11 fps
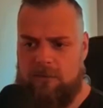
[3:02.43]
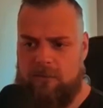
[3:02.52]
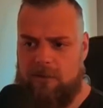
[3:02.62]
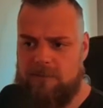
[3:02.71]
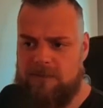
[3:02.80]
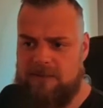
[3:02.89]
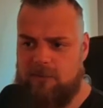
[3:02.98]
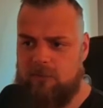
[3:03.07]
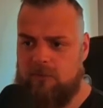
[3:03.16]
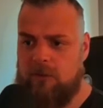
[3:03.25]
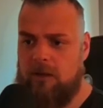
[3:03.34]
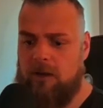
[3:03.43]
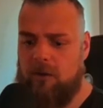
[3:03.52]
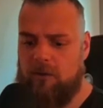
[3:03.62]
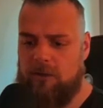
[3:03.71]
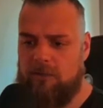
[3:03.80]
allem sehr, sehr gut,
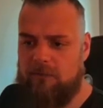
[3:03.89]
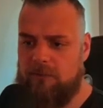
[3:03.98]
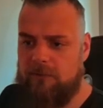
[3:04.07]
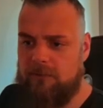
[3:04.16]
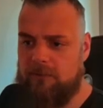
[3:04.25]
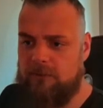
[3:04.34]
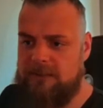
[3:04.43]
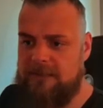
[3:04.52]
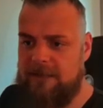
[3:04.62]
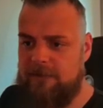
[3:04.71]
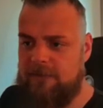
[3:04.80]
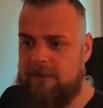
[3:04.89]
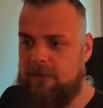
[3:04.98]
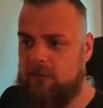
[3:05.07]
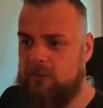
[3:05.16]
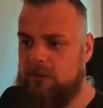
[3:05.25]
auch hier für, für eine
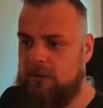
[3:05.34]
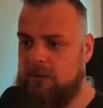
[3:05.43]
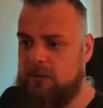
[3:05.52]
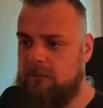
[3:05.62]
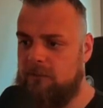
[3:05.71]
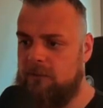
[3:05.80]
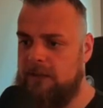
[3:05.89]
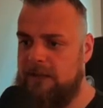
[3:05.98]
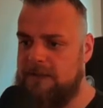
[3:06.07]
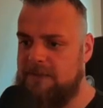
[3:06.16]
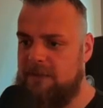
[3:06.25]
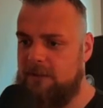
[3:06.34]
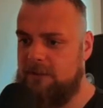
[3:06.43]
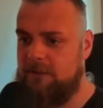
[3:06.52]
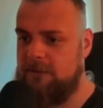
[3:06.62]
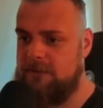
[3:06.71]
Teerfalle oder für eine
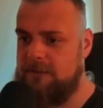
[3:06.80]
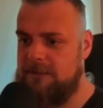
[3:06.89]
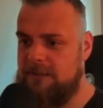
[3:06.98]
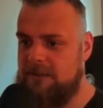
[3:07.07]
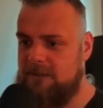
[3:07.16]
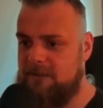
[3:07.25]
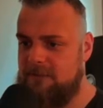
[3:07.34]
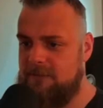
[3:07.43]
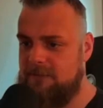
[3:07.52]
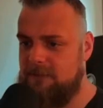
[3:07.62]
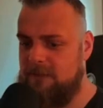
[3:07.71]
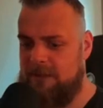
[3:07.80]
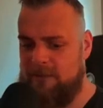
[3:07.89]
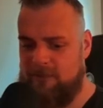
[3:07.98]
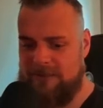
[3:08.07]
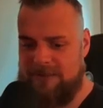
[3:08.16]
Eisfalle, zack,
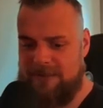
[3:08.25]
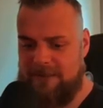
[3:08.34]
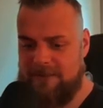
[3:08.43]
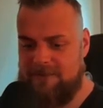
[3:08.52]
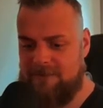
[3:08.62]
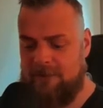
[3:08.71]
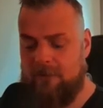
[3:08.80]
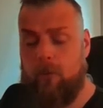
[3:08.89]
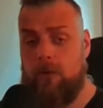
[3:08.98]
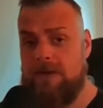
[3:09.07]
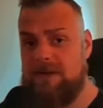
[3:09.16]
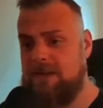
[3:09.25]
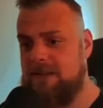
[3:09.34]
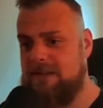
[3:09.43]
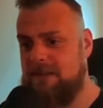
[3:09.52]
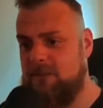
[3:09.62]
ab ist eine Eisfalle, ohne dass ich
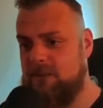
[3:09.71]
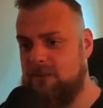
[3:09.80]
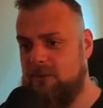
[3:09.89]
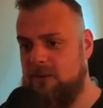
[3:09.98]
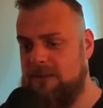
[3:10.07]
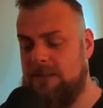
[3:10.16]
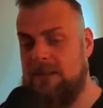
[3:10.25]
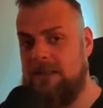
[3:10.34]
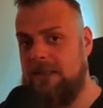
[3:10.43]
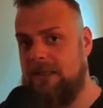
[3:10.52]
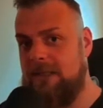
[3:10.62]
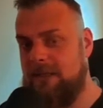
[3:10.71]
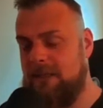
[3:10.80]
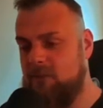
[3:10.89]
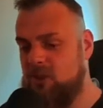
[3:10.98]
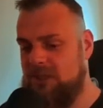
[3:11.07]
jetzt halt mit dem Cursor
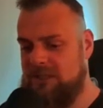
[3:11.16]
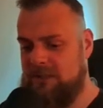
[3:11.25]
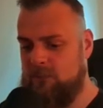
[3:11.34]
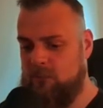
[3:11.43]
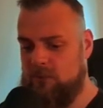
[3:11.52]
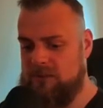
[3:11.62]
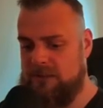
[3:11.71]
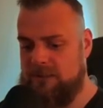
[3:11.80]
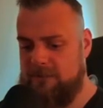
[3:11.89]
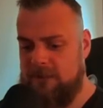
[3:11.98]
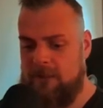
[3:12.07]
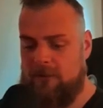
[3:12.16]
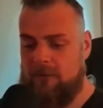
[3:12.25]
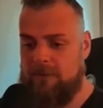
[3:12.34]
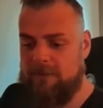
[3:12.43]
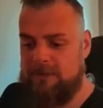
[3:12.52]
äh, bestätigen muss, ja.
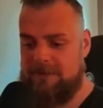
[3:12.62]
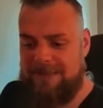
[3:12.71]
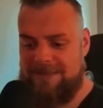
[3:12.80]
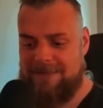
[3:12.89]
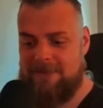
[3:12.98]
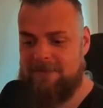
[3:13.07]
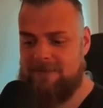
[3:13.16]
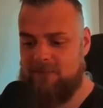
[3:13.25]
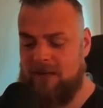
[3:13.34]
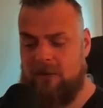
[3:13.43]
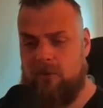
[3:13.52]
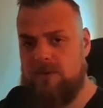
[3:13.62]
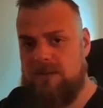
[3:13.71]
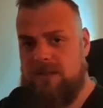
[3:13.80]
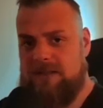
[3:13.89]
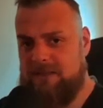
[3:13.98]
Und das sind
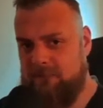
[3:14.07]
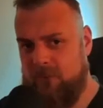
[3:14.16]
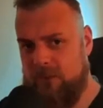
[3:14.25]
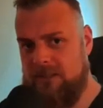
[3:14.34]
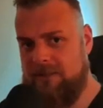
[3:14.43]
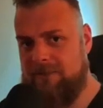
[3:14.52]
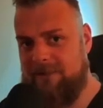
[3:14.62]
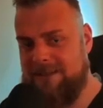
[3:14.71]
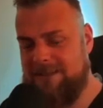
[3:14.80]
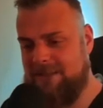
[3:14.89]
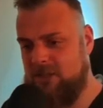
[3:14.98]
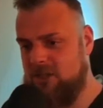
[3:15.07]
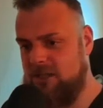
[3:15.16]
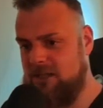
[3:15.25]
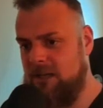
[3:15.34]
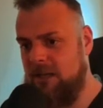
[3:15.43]
Makros, die sind wirklich wahnsinnig
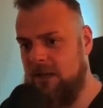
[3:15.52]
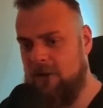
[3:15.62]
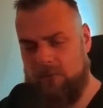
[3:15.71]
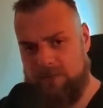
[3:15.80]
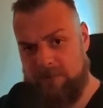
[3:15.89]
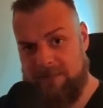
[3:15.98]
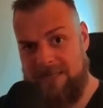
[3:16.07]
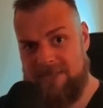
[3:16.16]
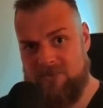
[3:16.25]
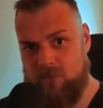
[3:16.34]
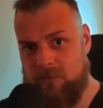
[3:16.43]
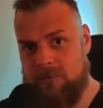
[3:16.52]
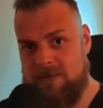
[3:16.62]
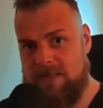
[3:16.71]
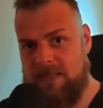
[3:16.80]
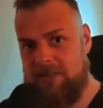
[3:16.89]
stark. Und äh, dazu
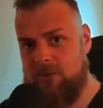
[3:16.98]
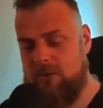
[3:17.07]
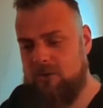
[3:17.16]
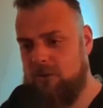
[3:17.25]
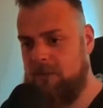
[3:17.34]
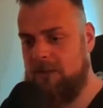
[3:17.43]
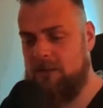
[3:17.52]
zeige ich euch nochmal den